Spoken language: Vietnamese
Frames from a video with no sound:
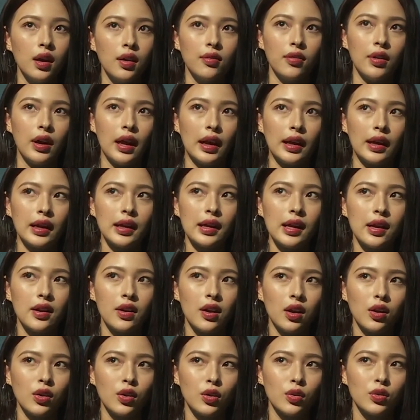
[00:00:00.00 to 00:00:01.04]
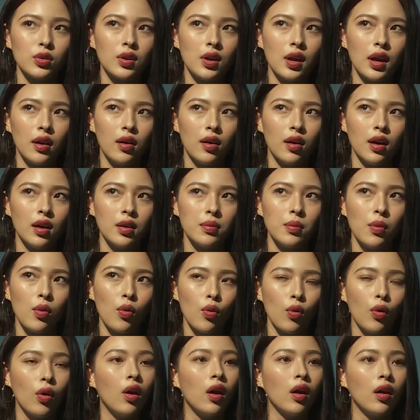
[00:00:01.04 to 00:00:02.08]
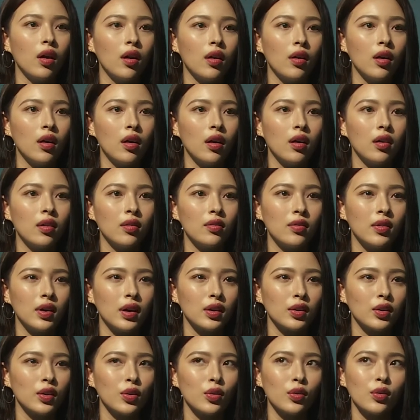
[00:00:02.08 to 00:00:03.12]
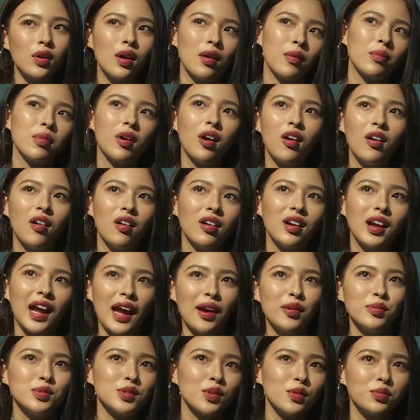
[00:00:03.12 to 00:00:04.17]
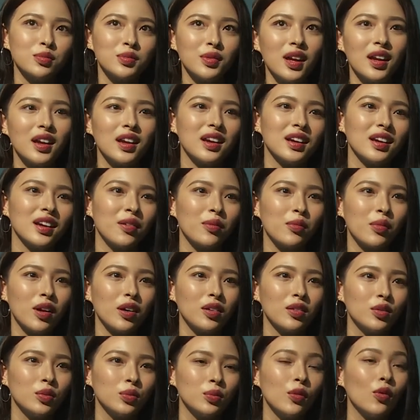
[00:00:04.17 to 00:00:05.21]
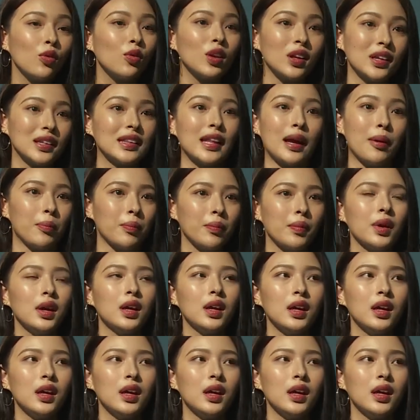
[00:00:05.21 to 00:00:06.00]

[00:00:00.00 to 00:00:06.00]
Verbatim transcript: Và cái ngày đó kiểu như Hảo hơi buồn và kiểu không có cảm xúc thi, không có muốn luyện tập.